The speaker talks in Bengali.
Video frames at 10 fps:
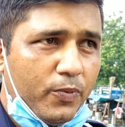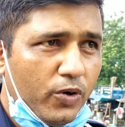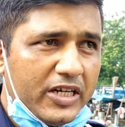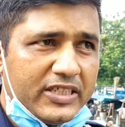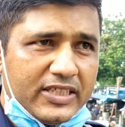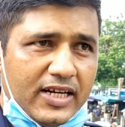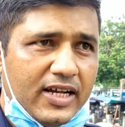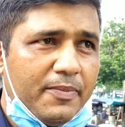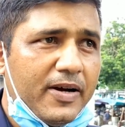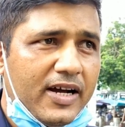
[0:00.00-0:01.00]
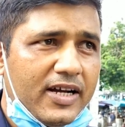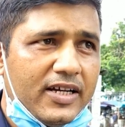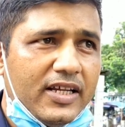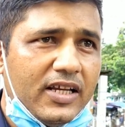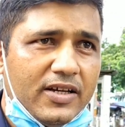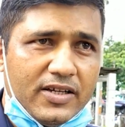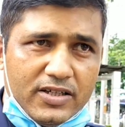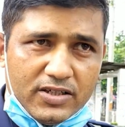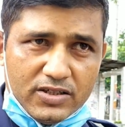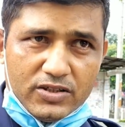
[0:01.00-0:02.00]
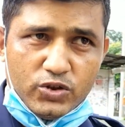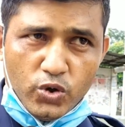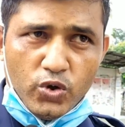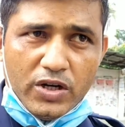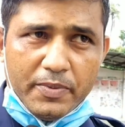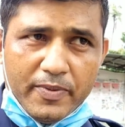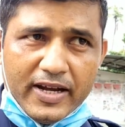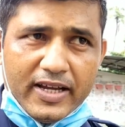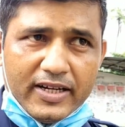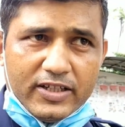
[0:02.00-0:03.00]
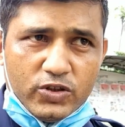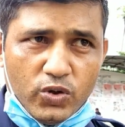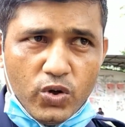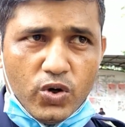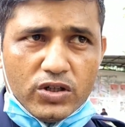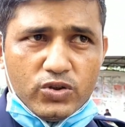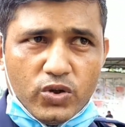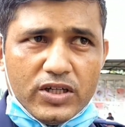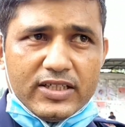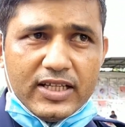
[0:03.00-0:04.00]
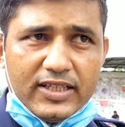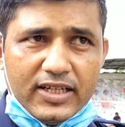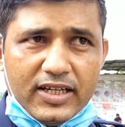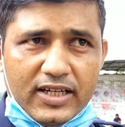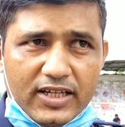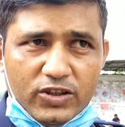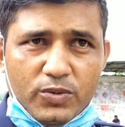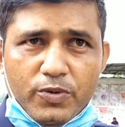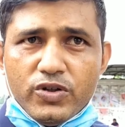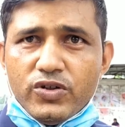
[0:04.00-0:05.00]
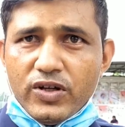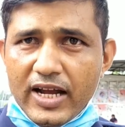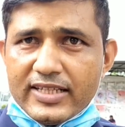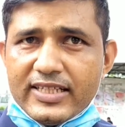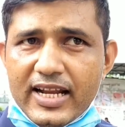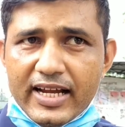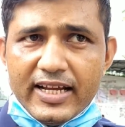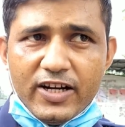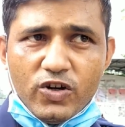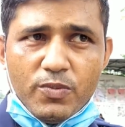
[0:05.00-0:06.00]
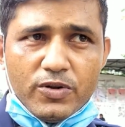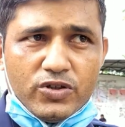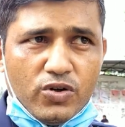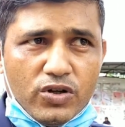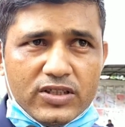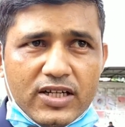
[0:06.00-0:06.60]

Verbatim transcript: পুলিশ ছাড়া বা জরুরি বিভাগের কিছু লোক জরুরি যাদের নিত্য প্রয়োজনীয় কাজে লাগে এরকম কিছু লোক